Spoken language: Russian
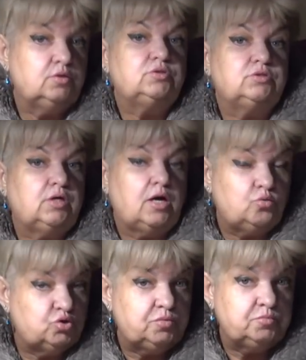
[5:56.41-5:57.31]
с
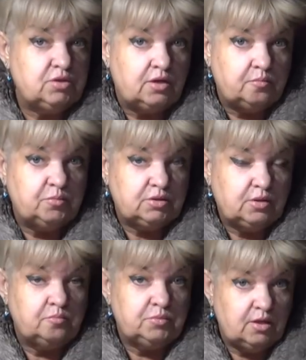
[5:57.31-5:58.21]
хорошим
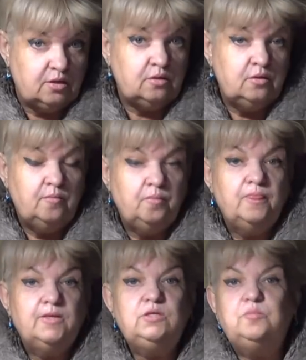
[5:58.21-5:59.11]
заработком, да,
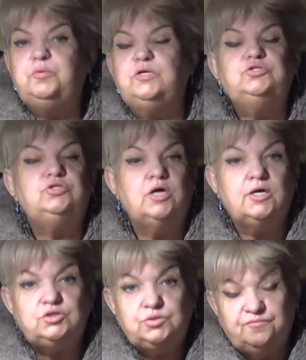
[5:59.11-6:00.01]
не
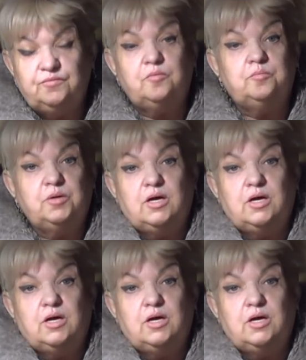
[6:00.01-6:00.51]
блестящим, вам бы